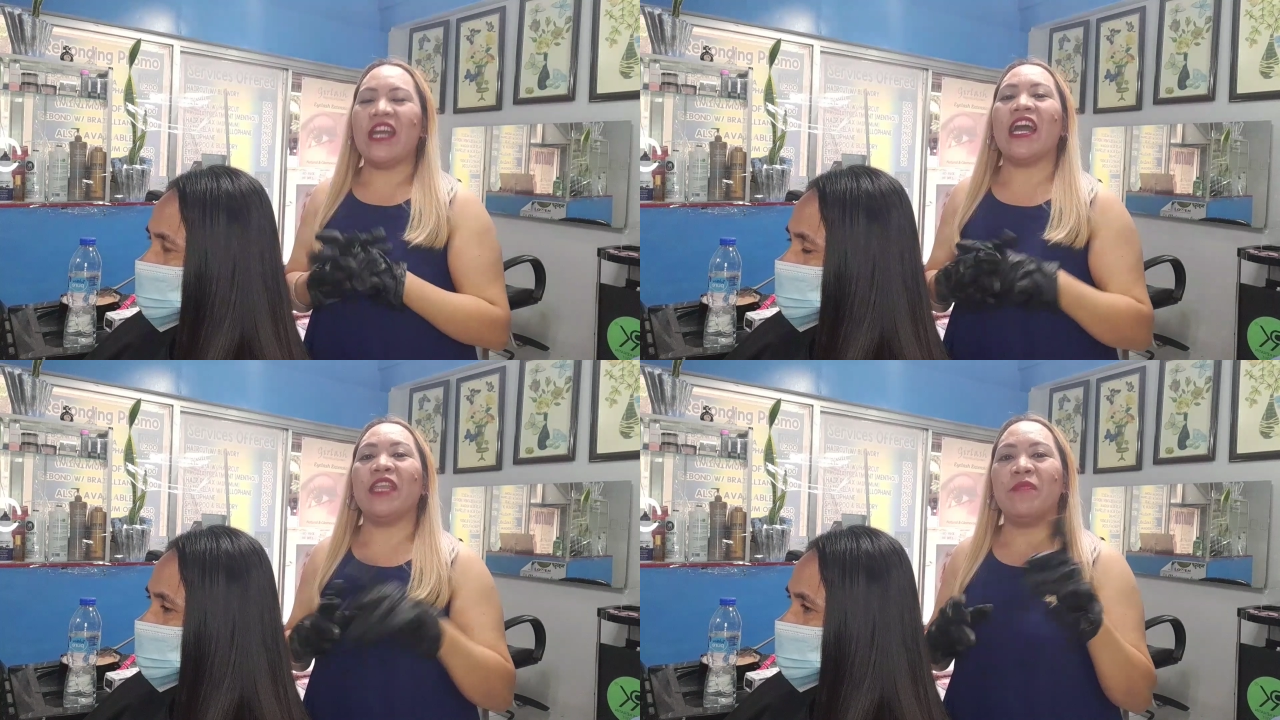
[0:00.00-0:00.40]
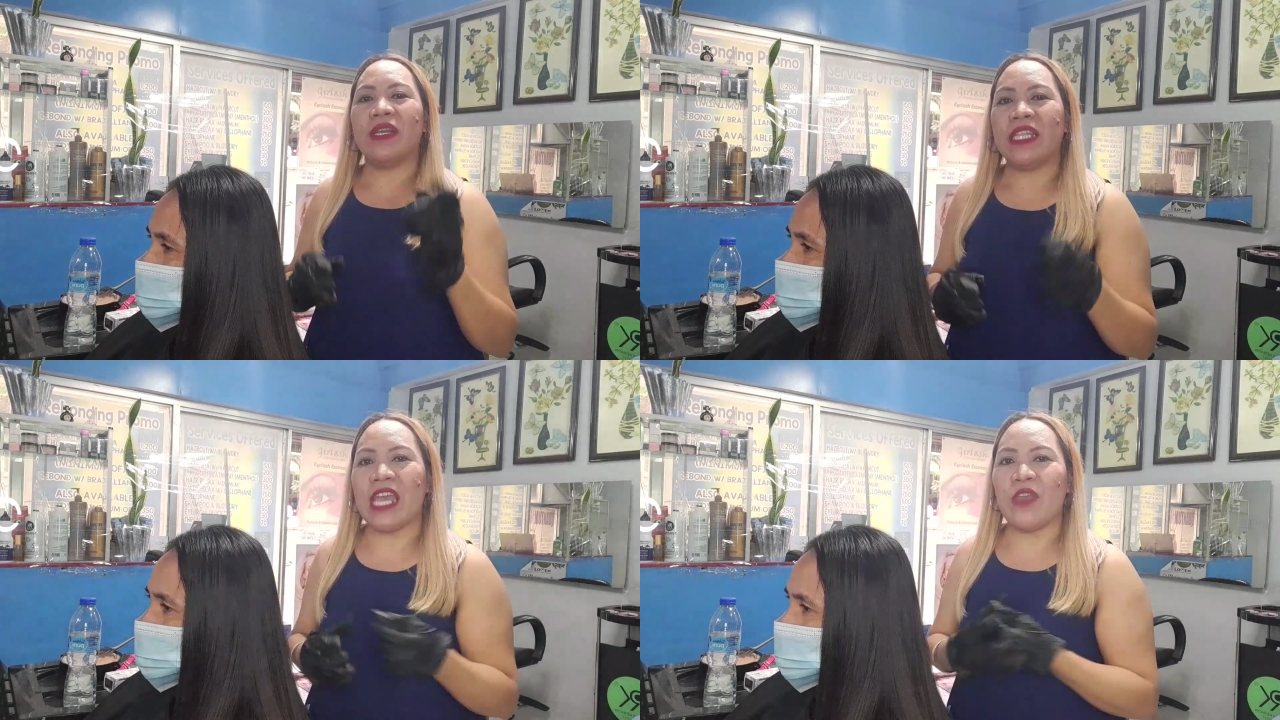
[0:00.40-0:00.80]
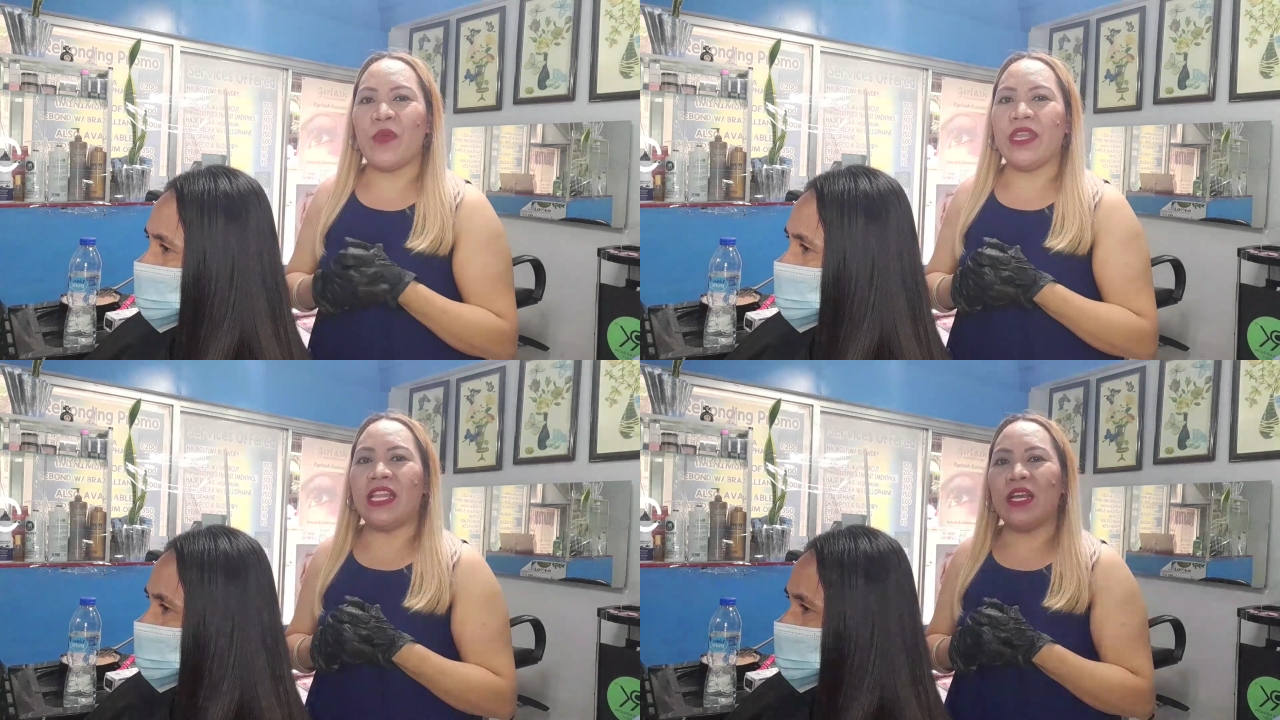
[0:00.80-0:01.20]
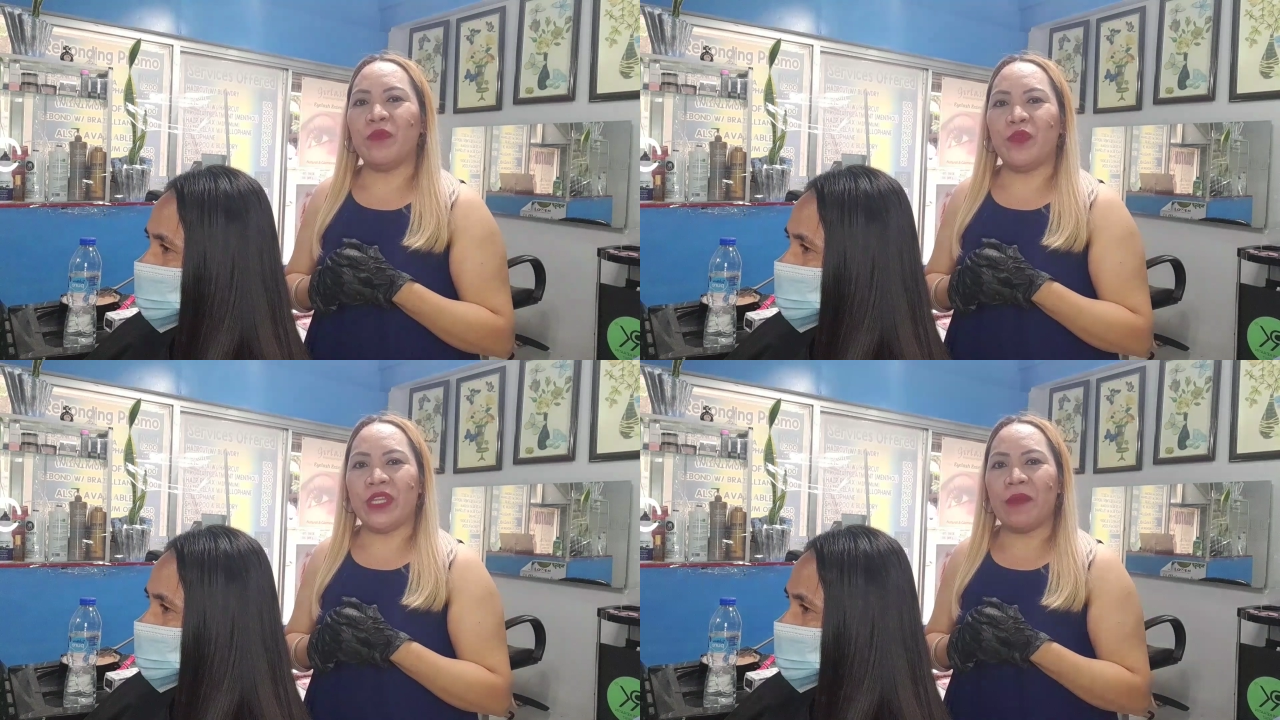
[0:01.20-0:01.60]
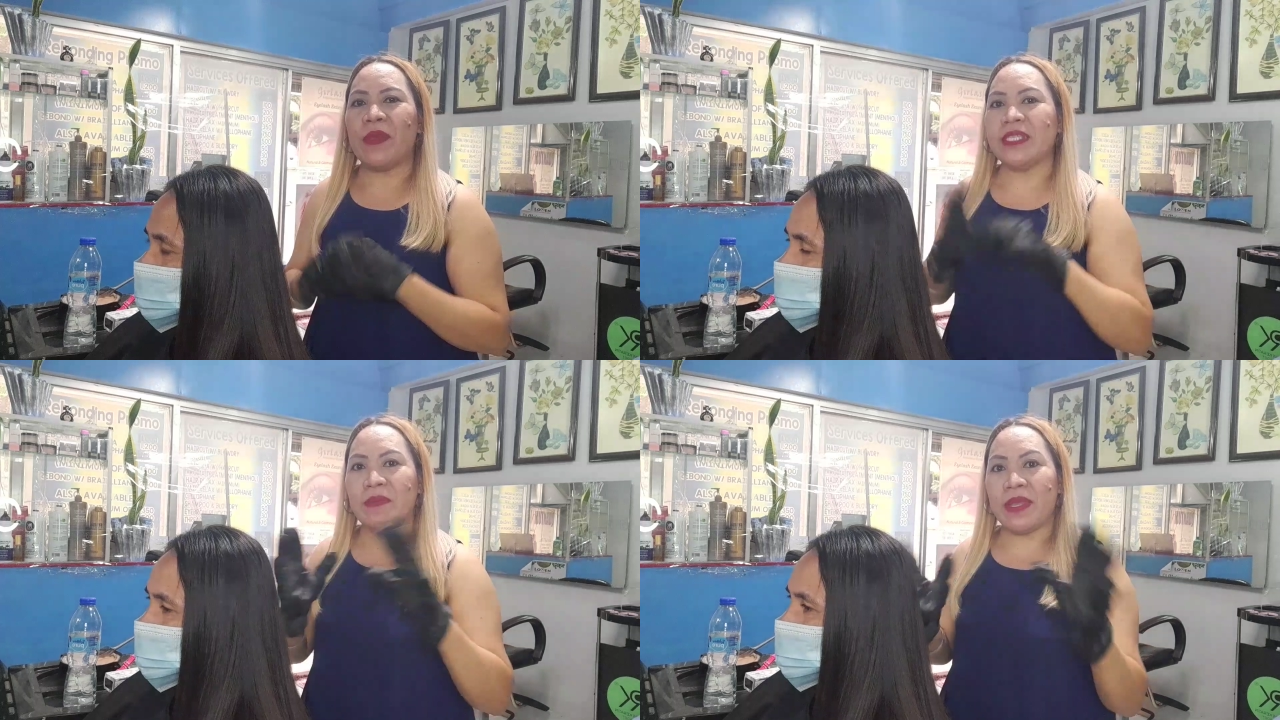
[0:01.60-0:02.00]
Kahit mag-DIY na lang muna,
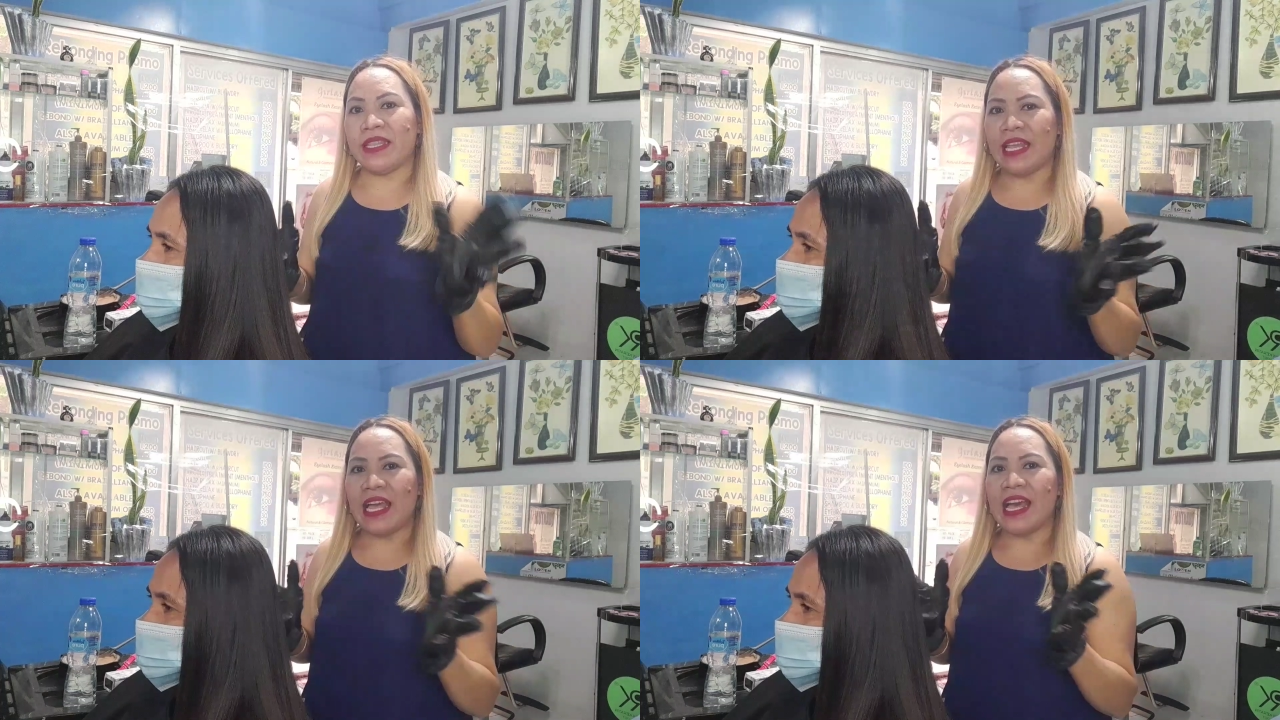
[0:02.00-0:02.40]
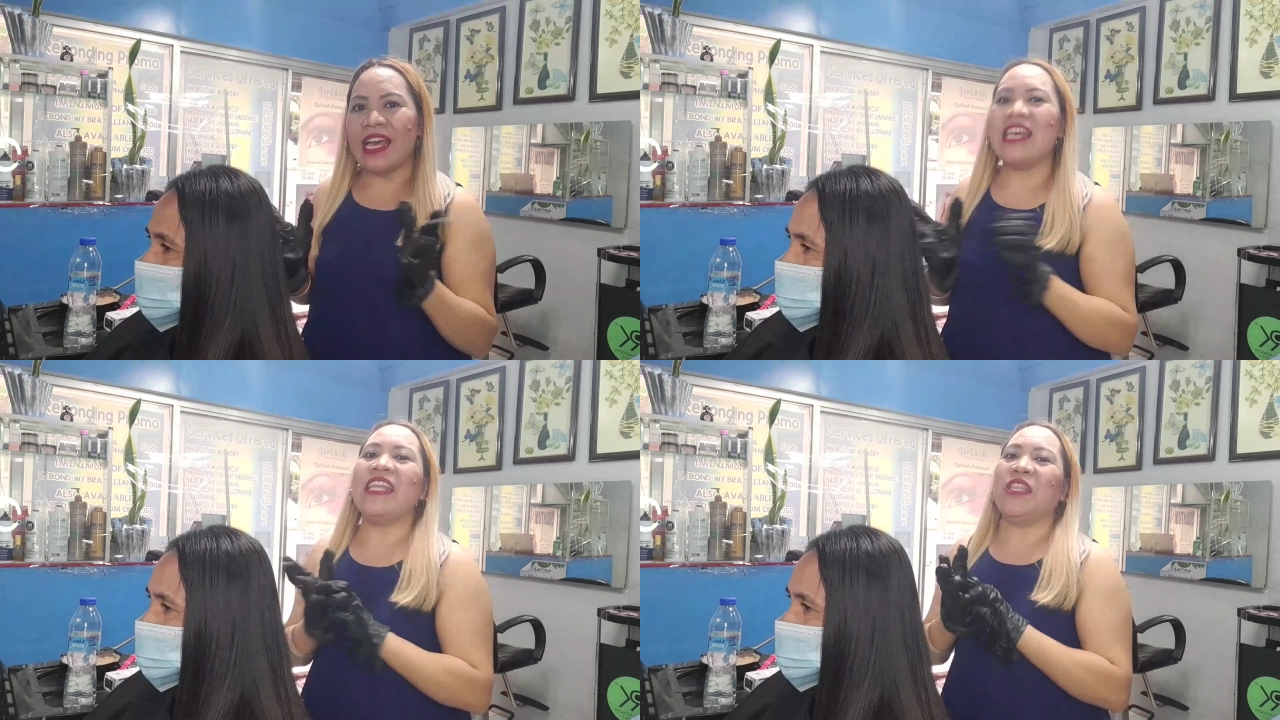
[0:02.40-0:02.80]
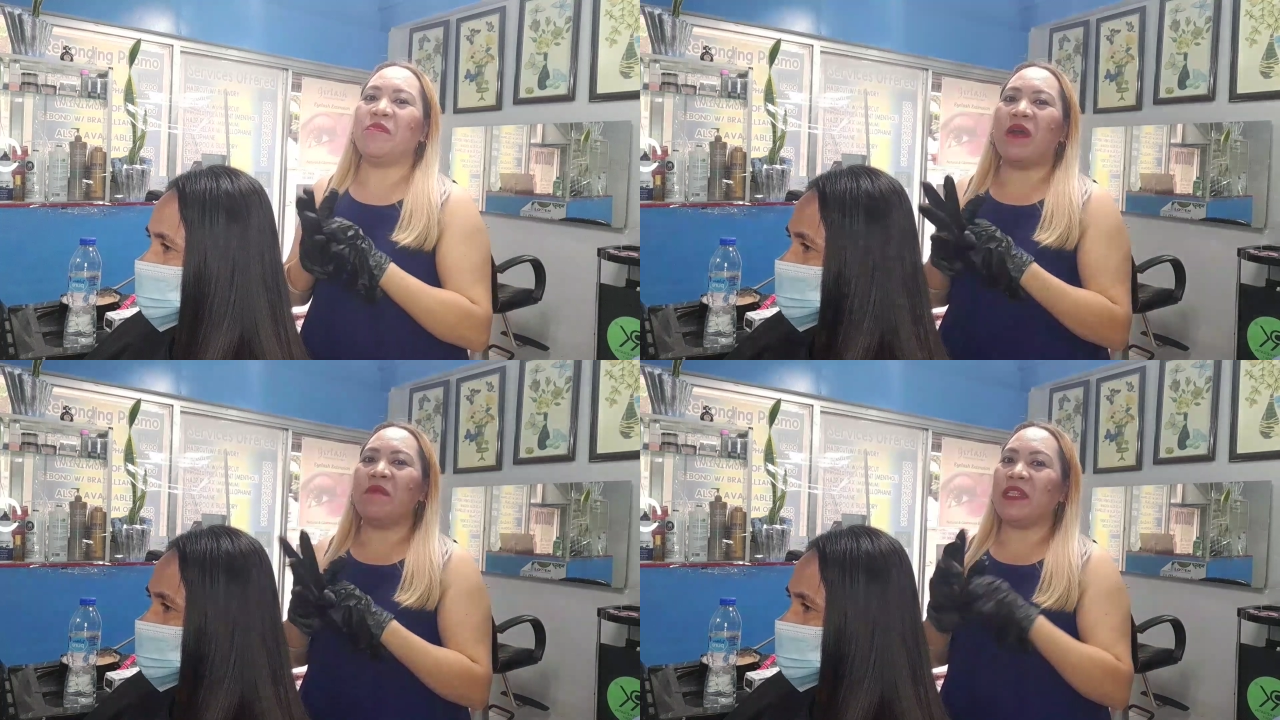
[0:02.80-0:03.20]
pansamantala, di ba?